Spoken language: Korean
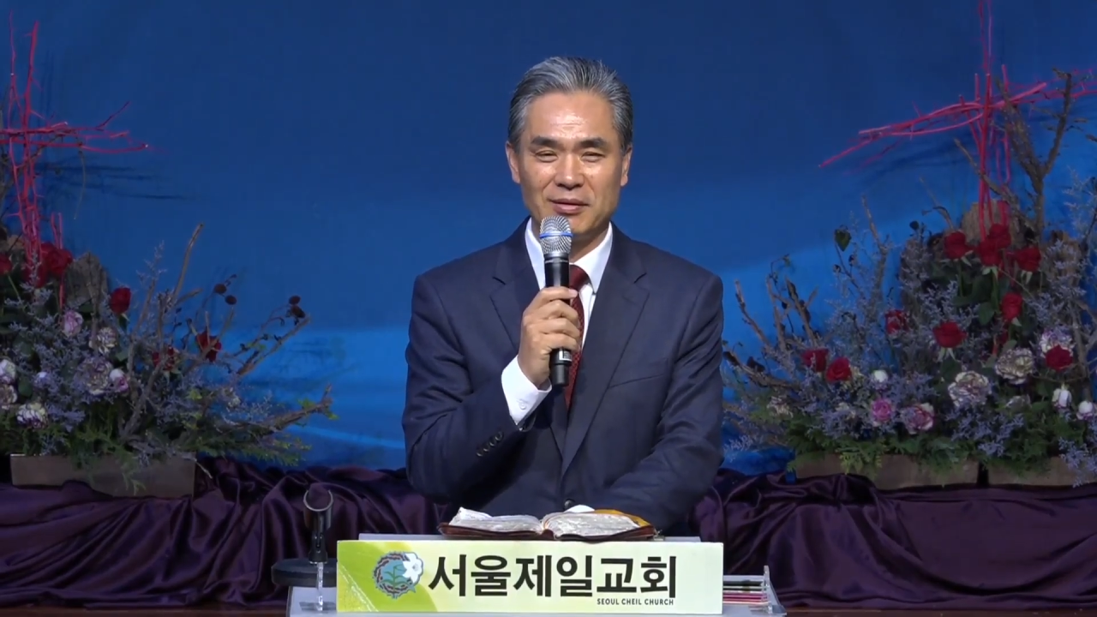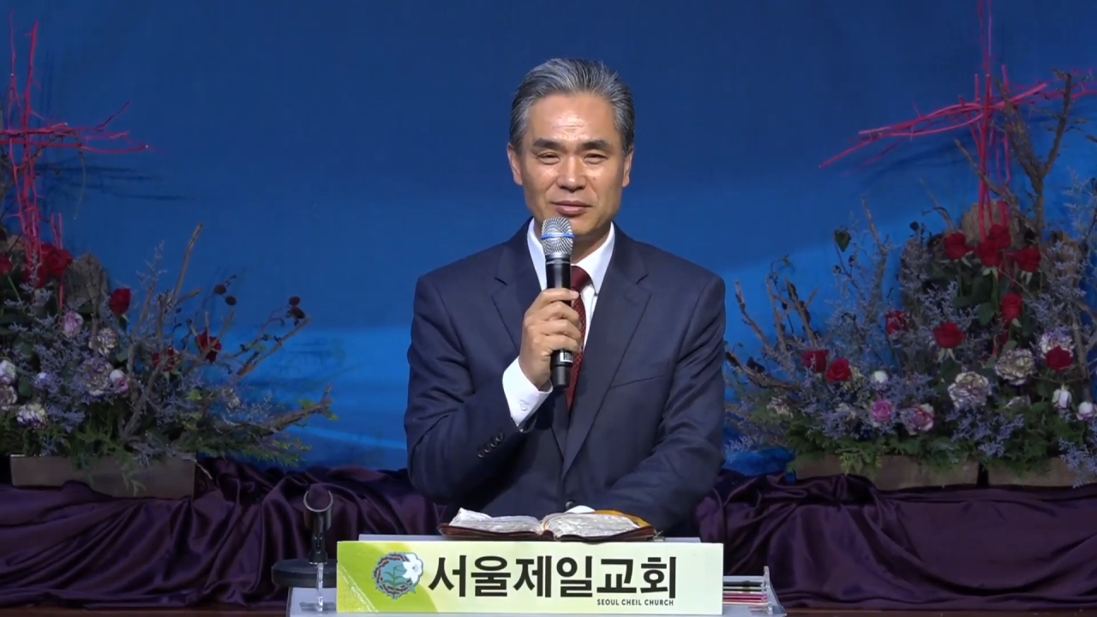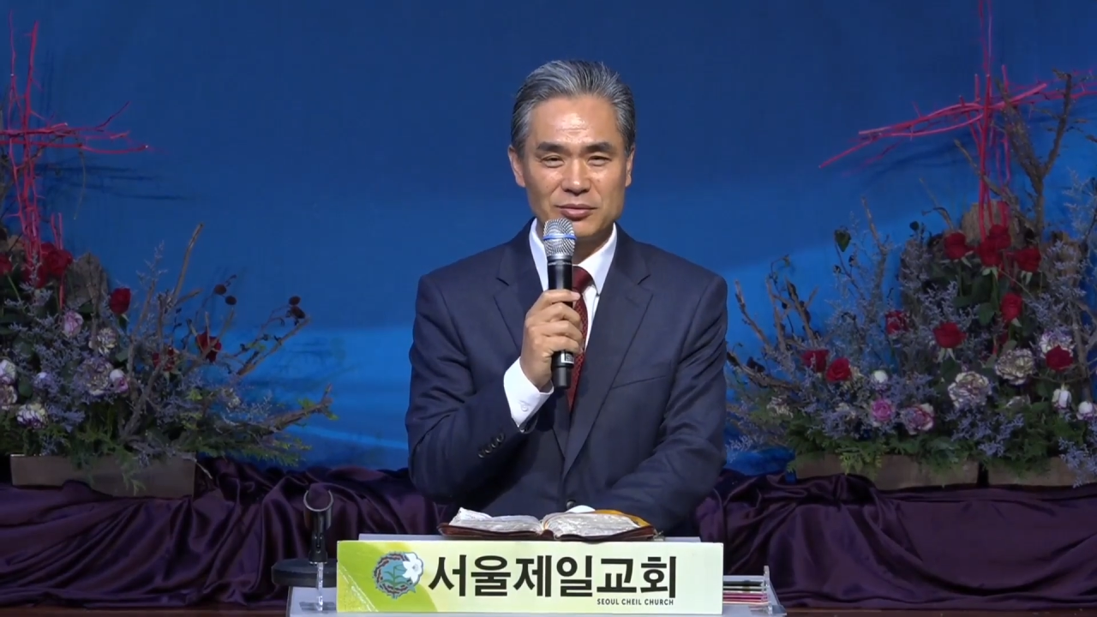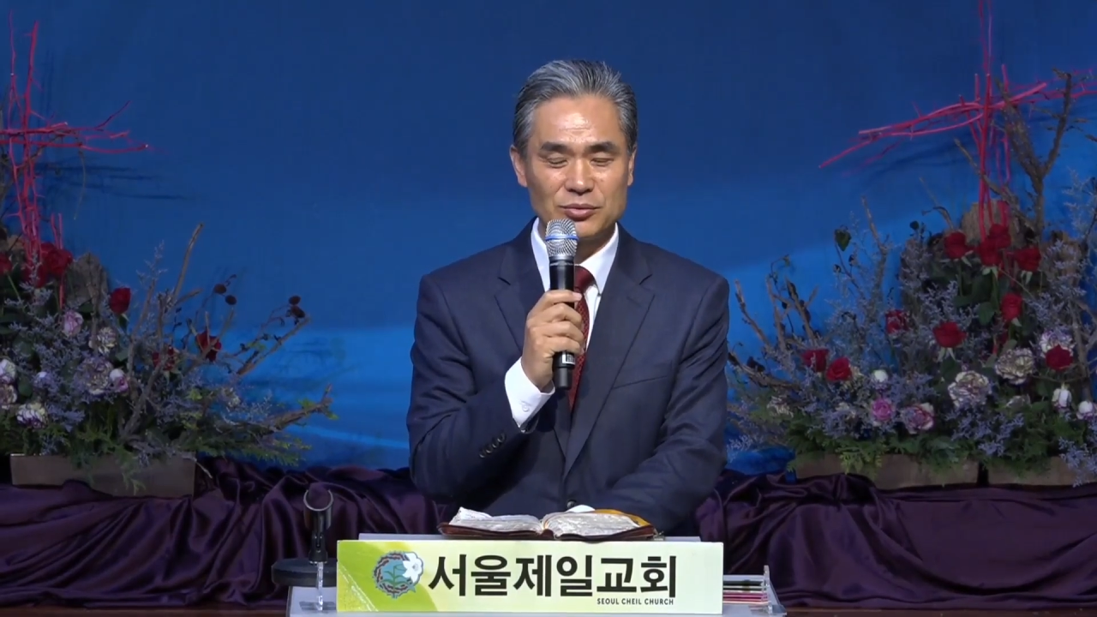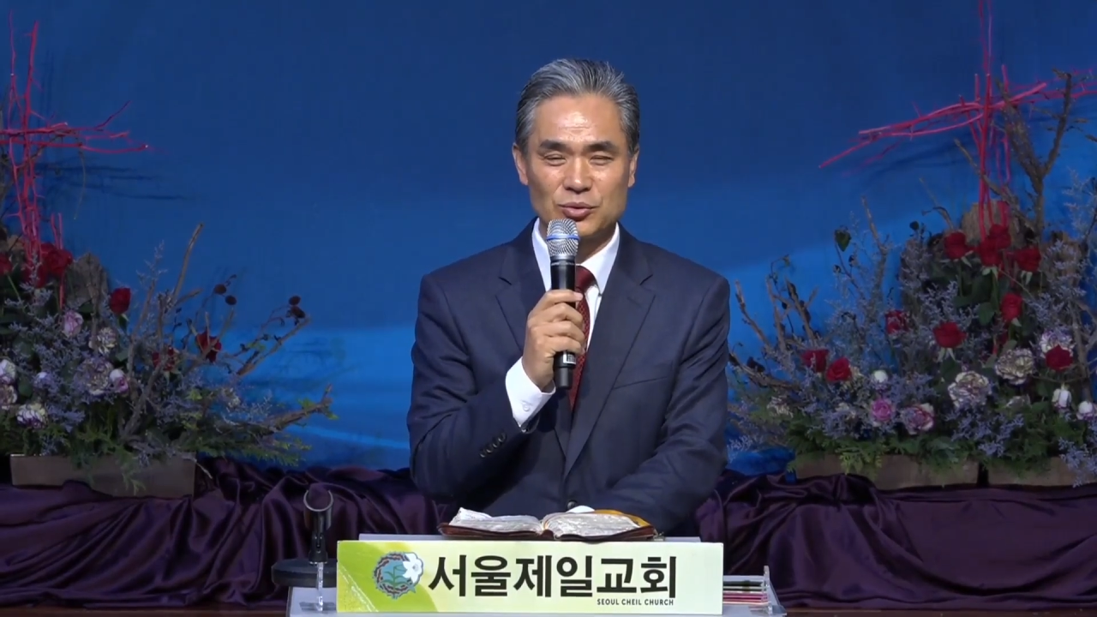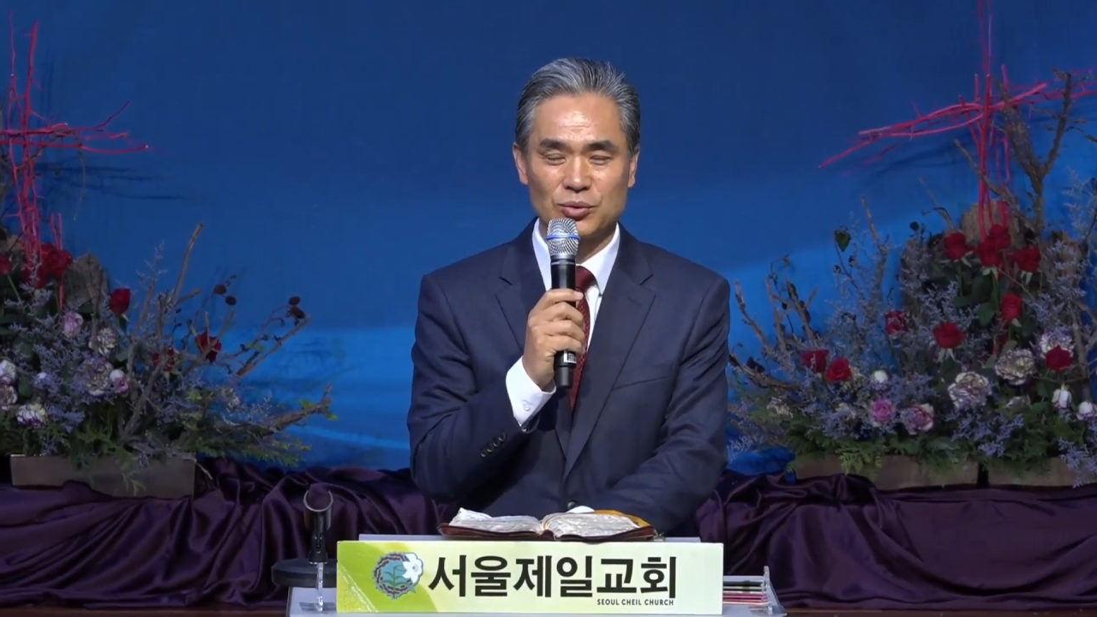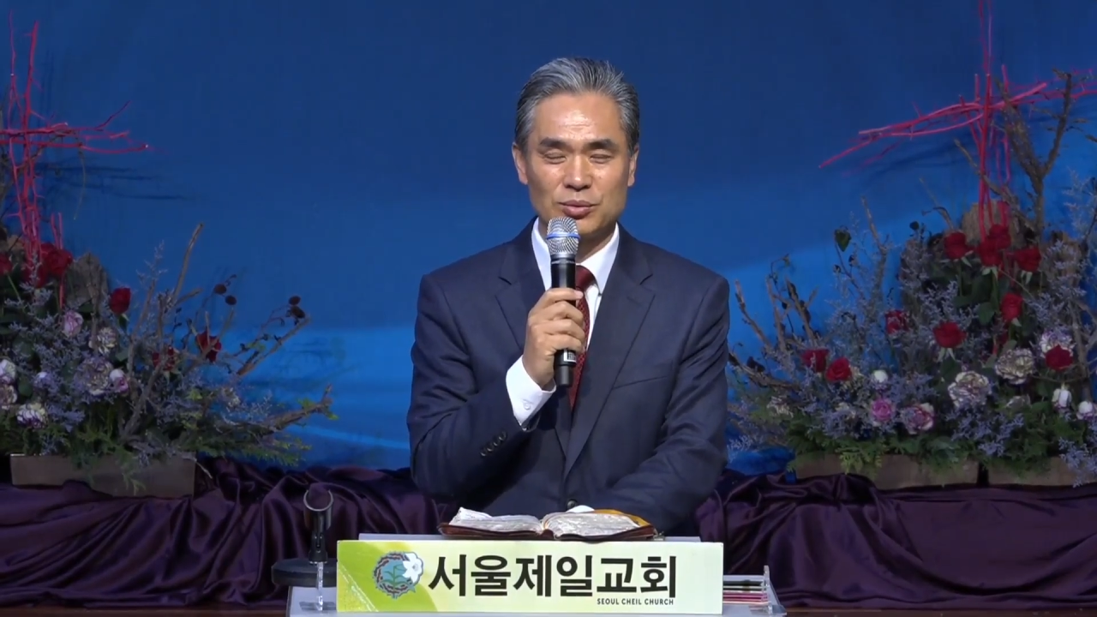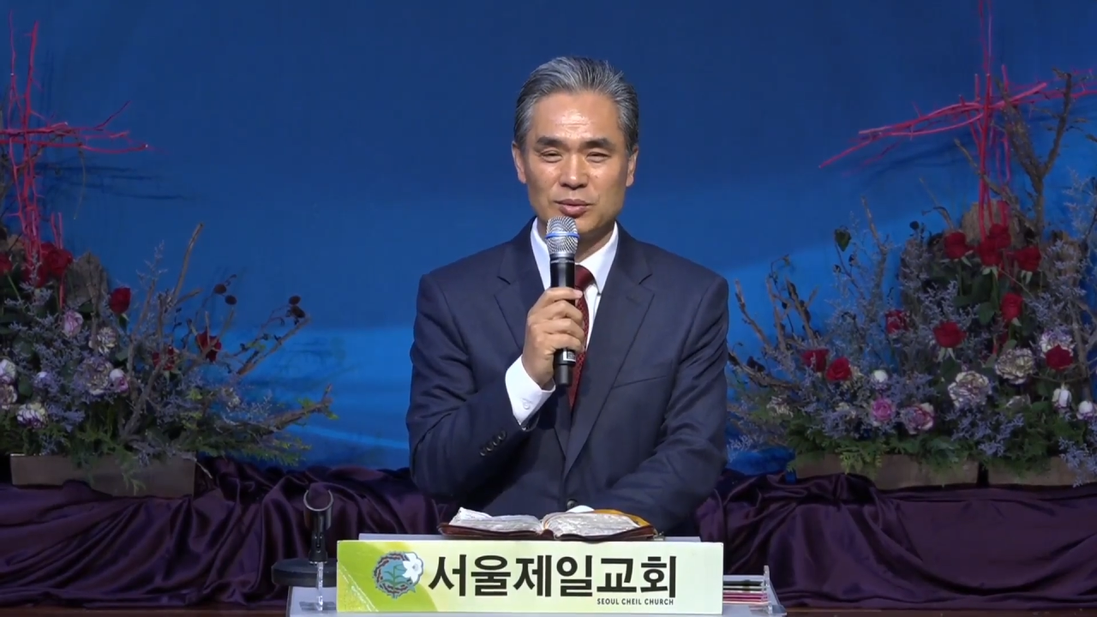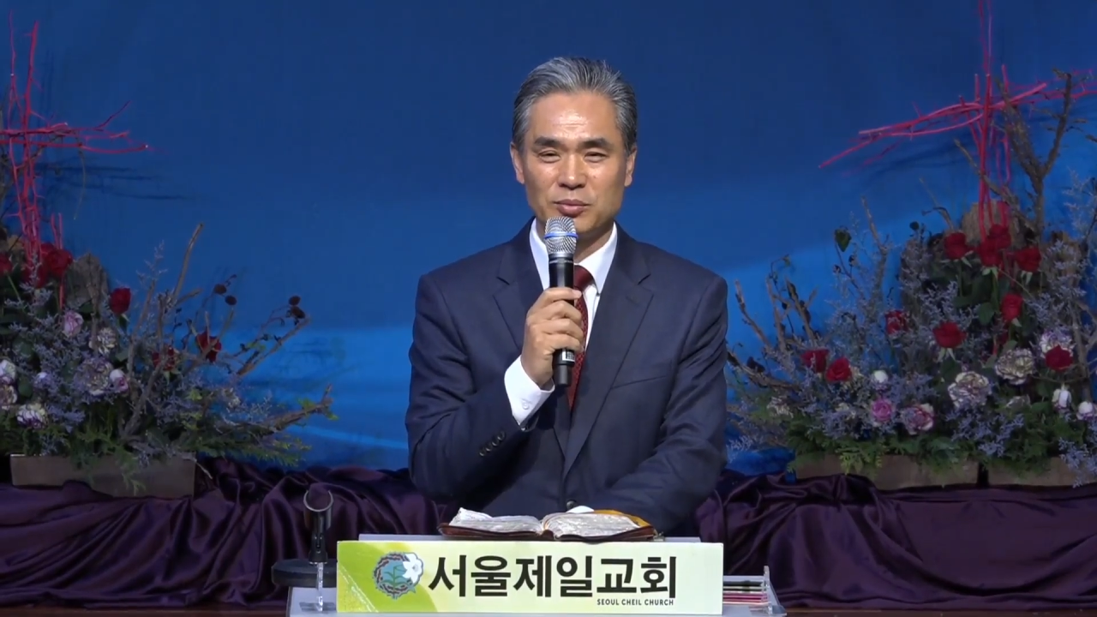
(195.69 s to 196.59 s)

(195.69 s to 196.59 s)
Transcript: 애들도 졸업을